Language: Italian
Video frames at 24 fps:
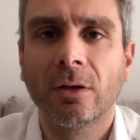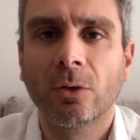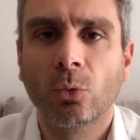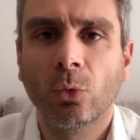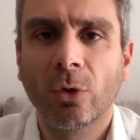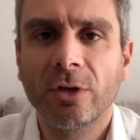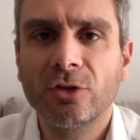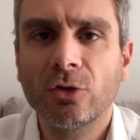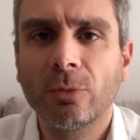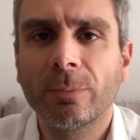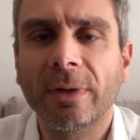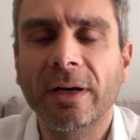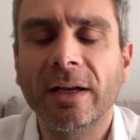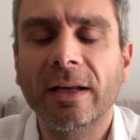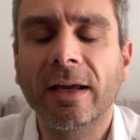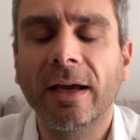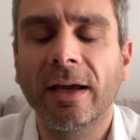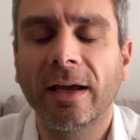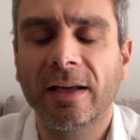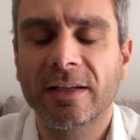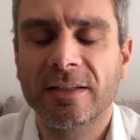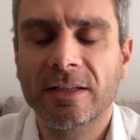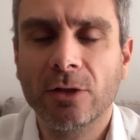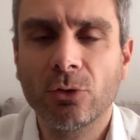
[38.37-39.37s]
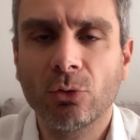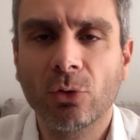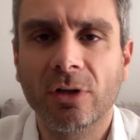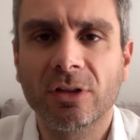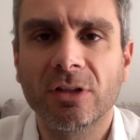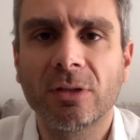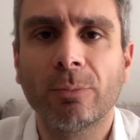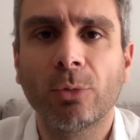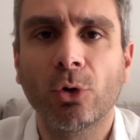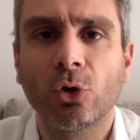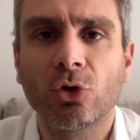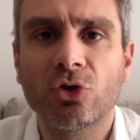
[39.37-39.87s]
Questo perché, essendo una
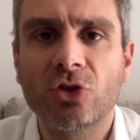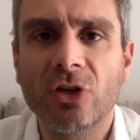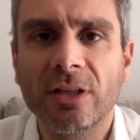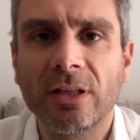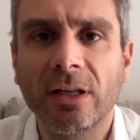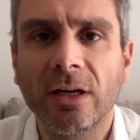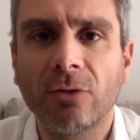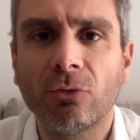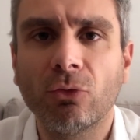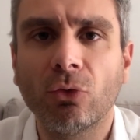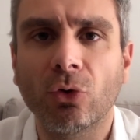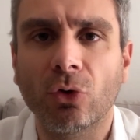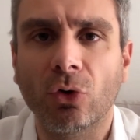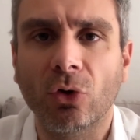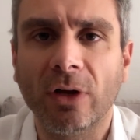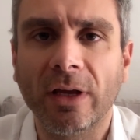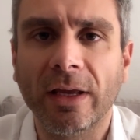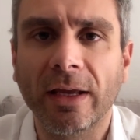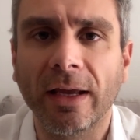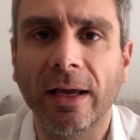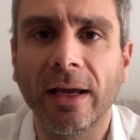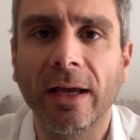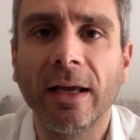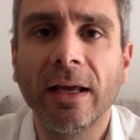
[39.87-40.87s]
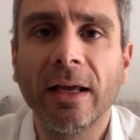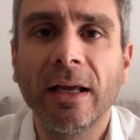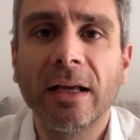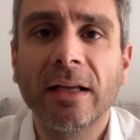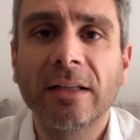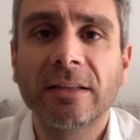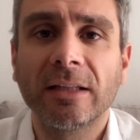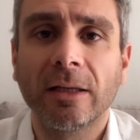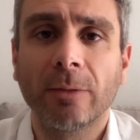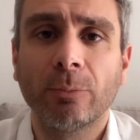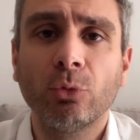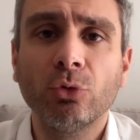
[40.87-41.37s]
tipologia di lavoro che
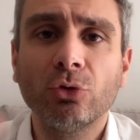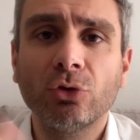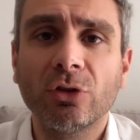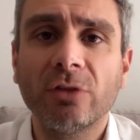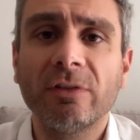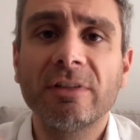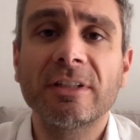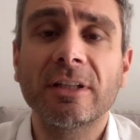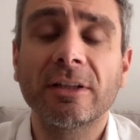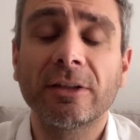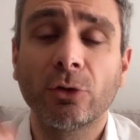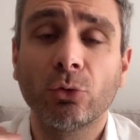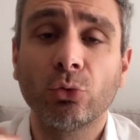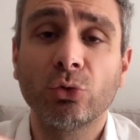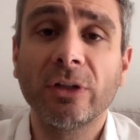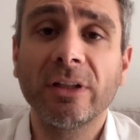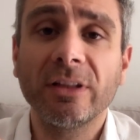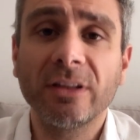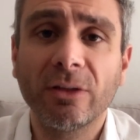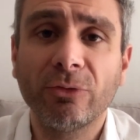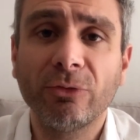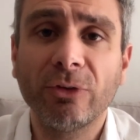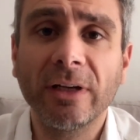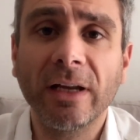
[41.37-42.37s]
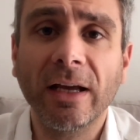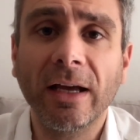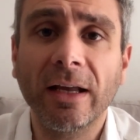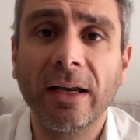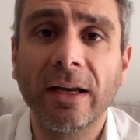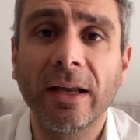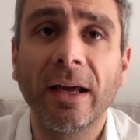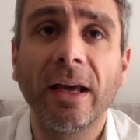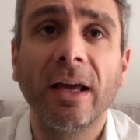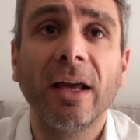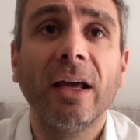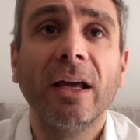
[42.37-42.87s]
dal punto di vista dell'utente
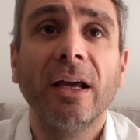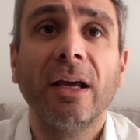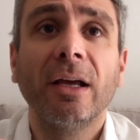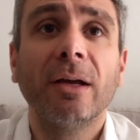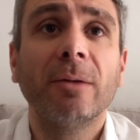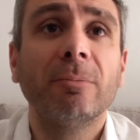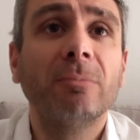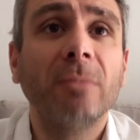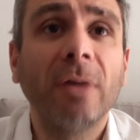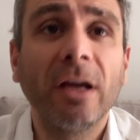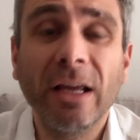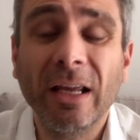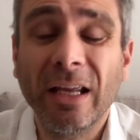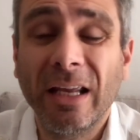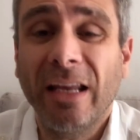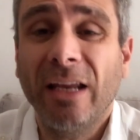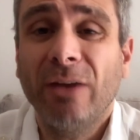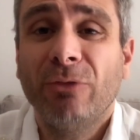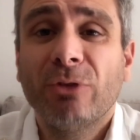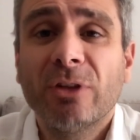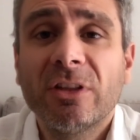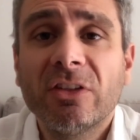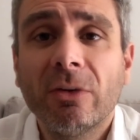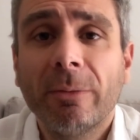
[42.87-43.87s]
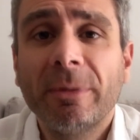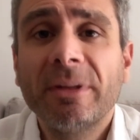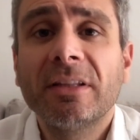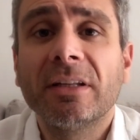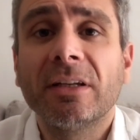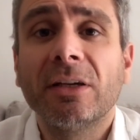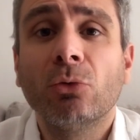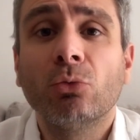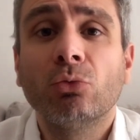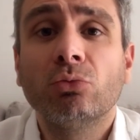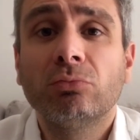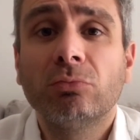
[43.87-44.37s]
finale effettivamente
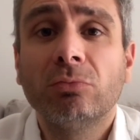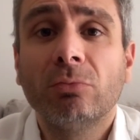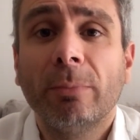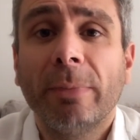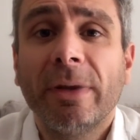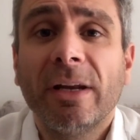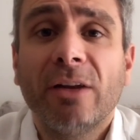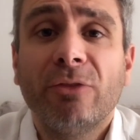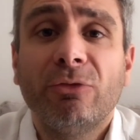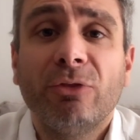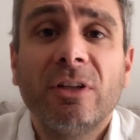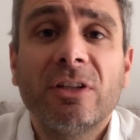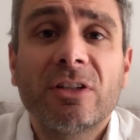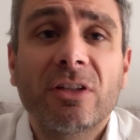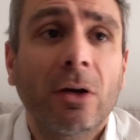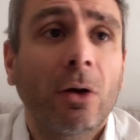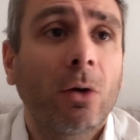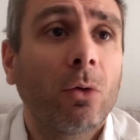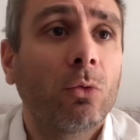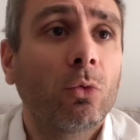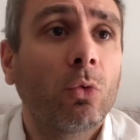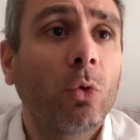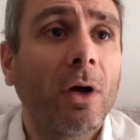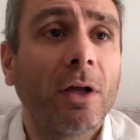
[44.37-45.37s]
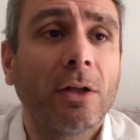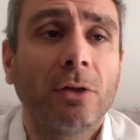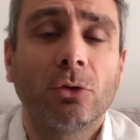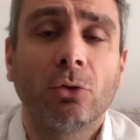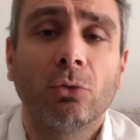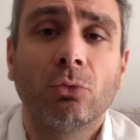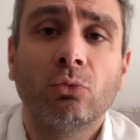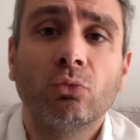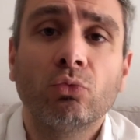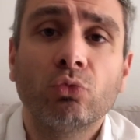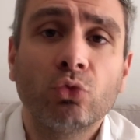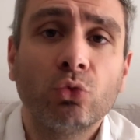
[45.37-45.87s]
ne beneficia
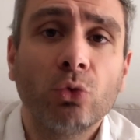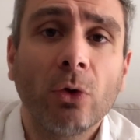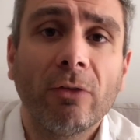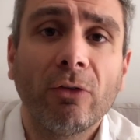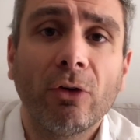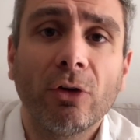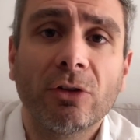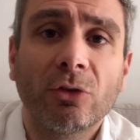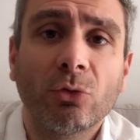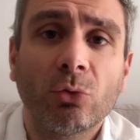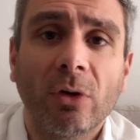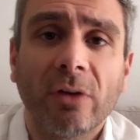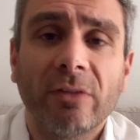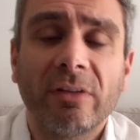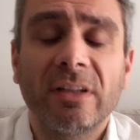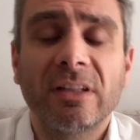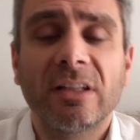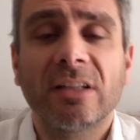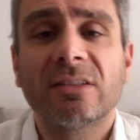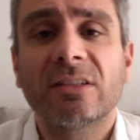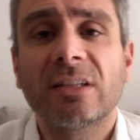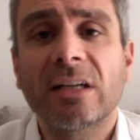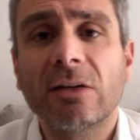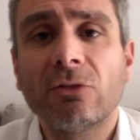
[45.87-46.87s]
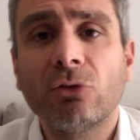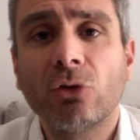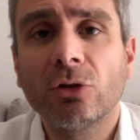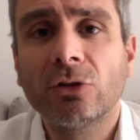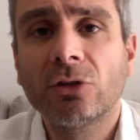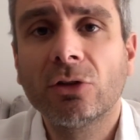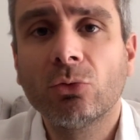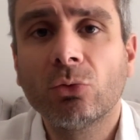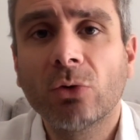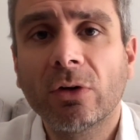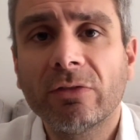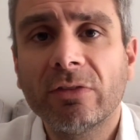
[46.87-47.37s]
quanto? Due volte in una vita, tre
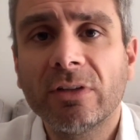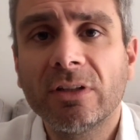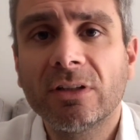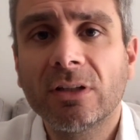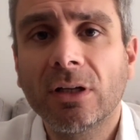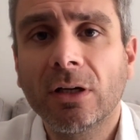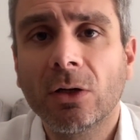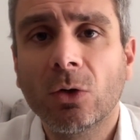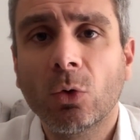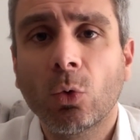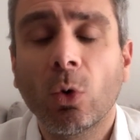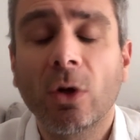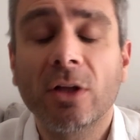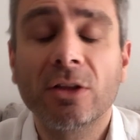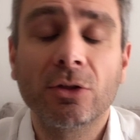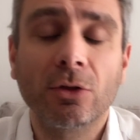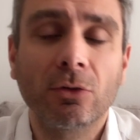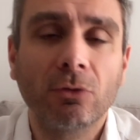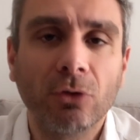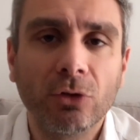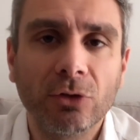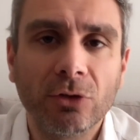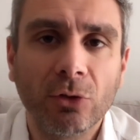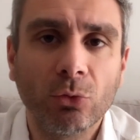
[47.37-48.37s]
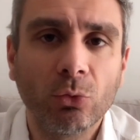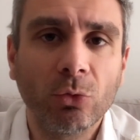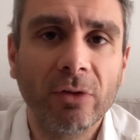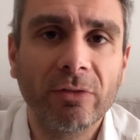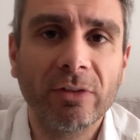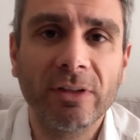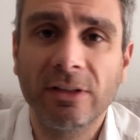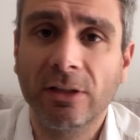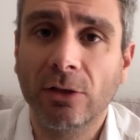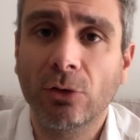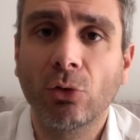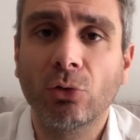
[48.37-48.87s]
volte in una vita, quattro volte in una
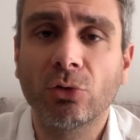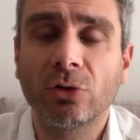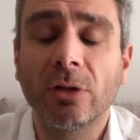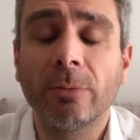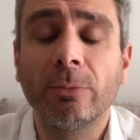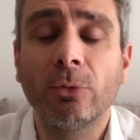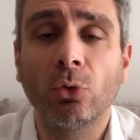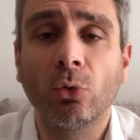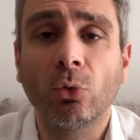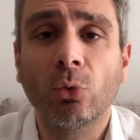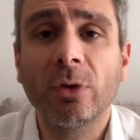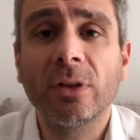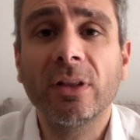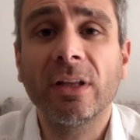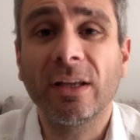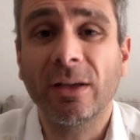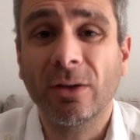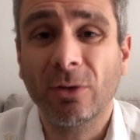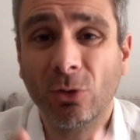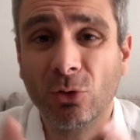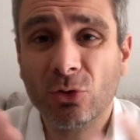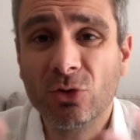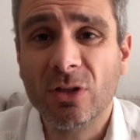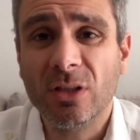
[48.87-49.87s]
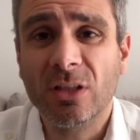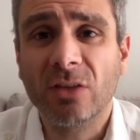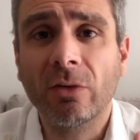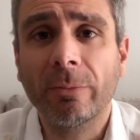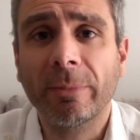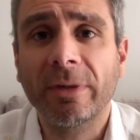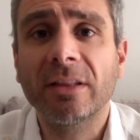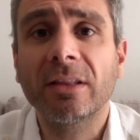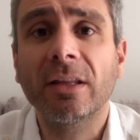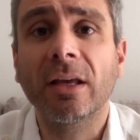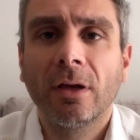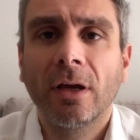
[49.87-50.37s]
vita, non di più. Quindi
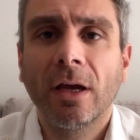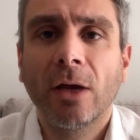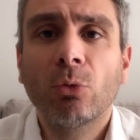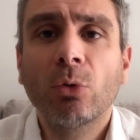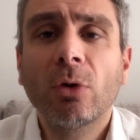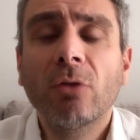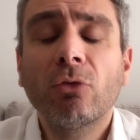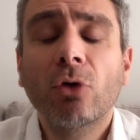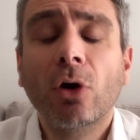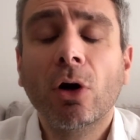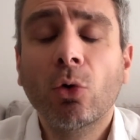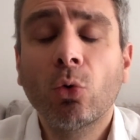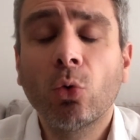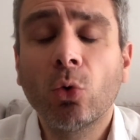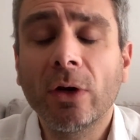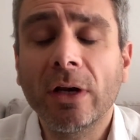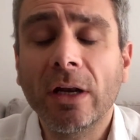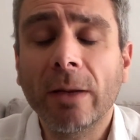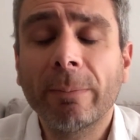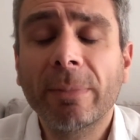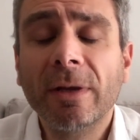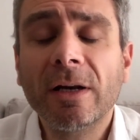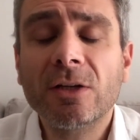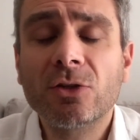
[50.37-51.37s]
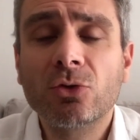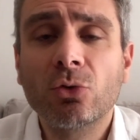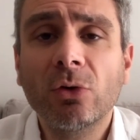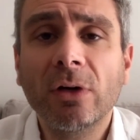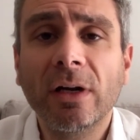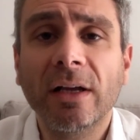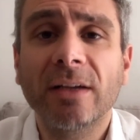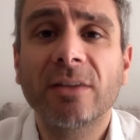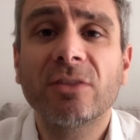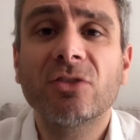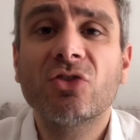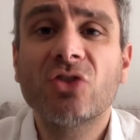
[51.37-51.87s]
oggettivamente è un lavoro a cui la
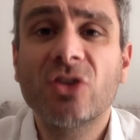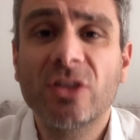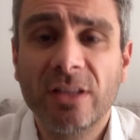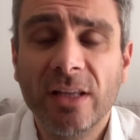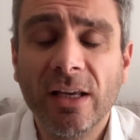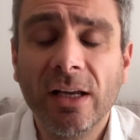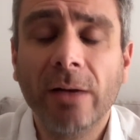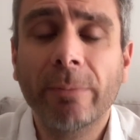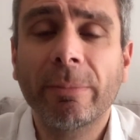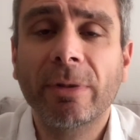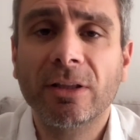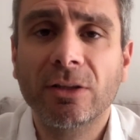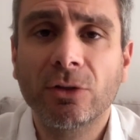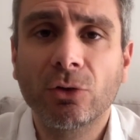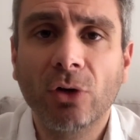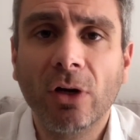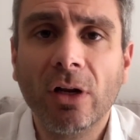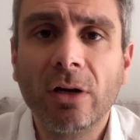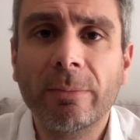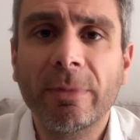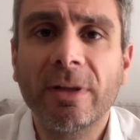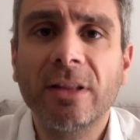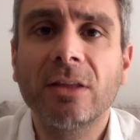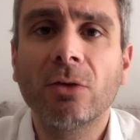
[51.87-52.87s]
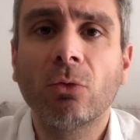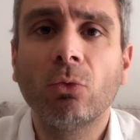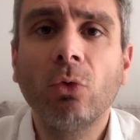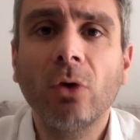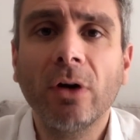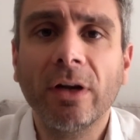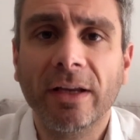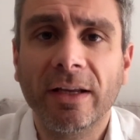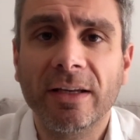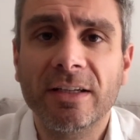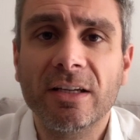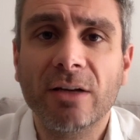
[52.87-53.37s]
persona ci tiene particolarmente,
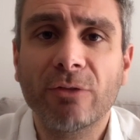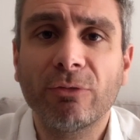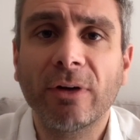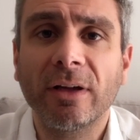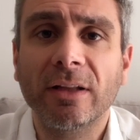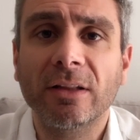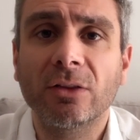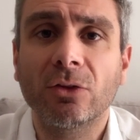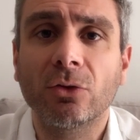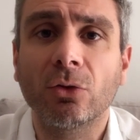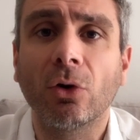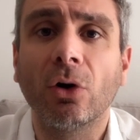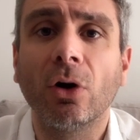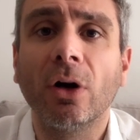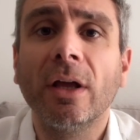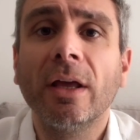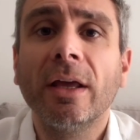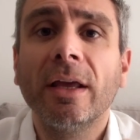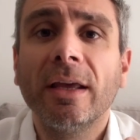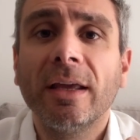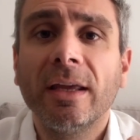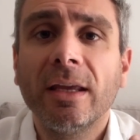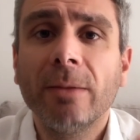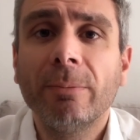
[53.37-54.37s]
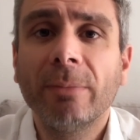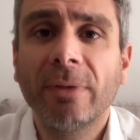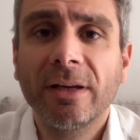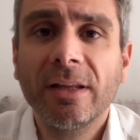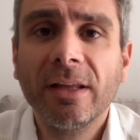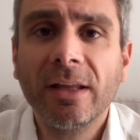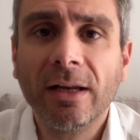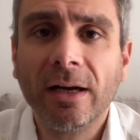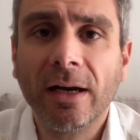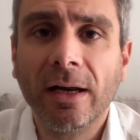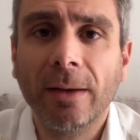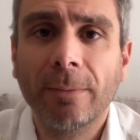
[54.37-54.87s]
vuole che sia fatto in
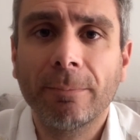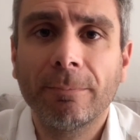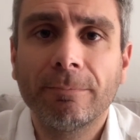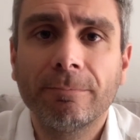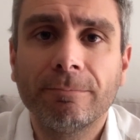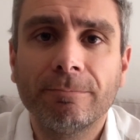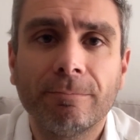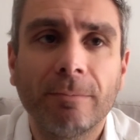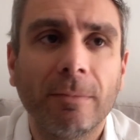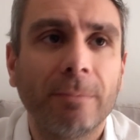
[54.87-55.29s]
maniera